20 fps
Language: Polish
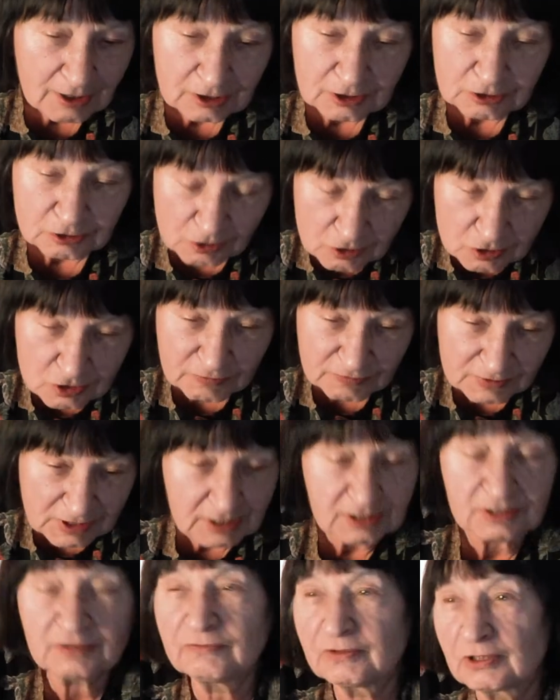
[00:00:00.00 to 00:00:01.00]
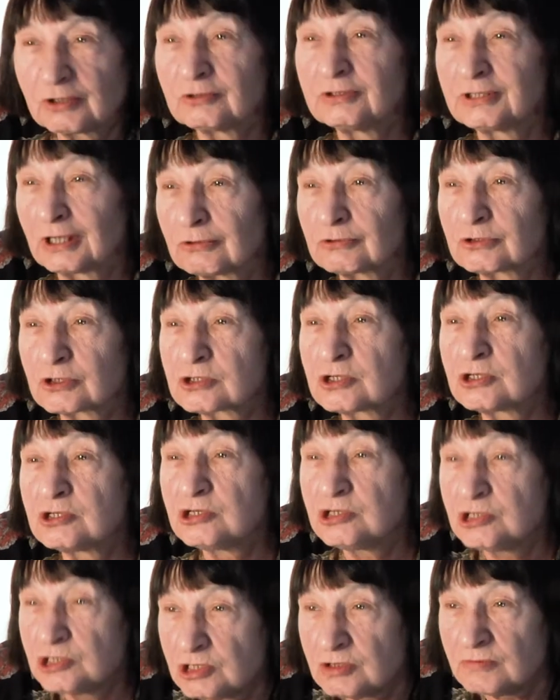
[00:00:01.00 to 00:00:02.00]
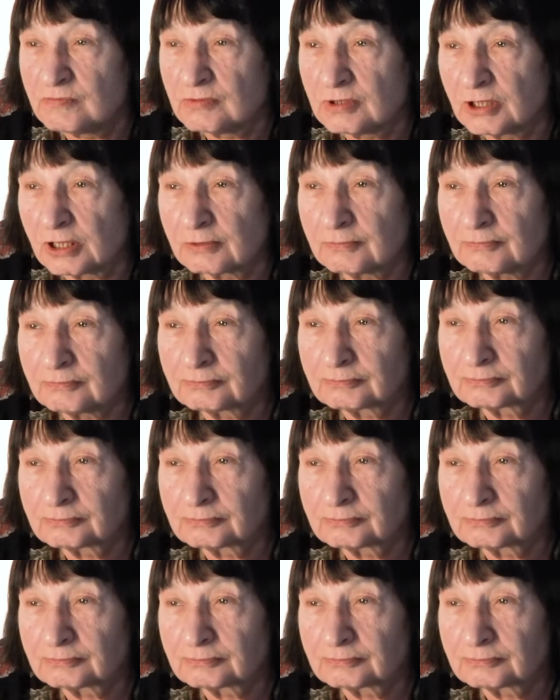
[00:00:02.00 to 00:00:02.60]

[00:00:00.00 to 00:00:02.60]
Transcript: I to już wtedy wyglądało dosyć dziwnie.